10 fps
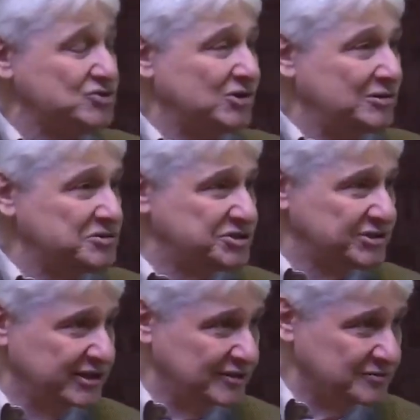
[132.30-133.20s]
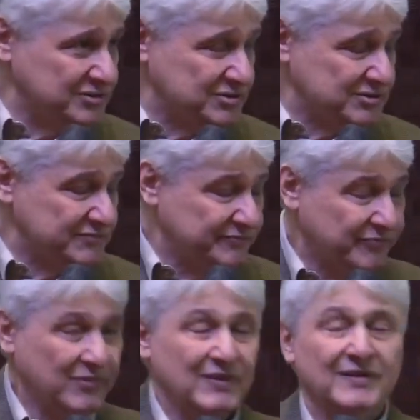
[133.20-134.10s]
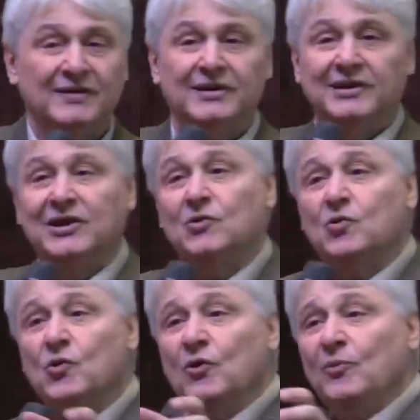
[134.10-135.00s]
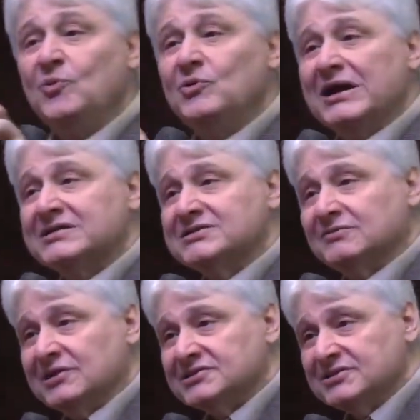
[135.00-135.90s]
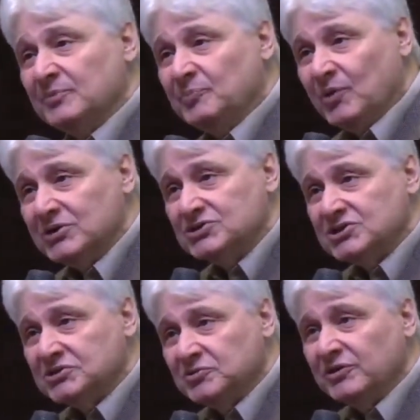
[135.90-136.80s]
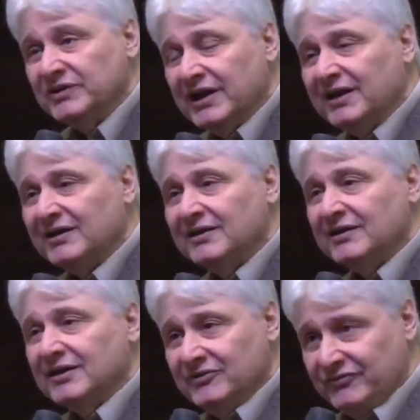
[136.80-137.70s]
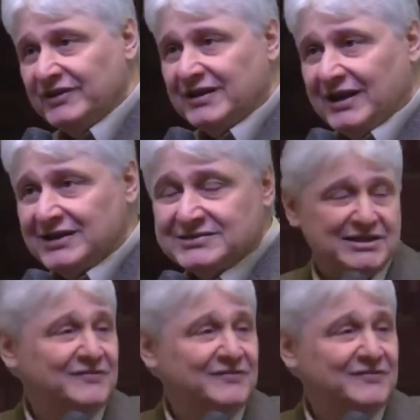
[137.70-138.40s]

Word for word: aos olhos de Deus e como essa oração pode se tornar eficaz.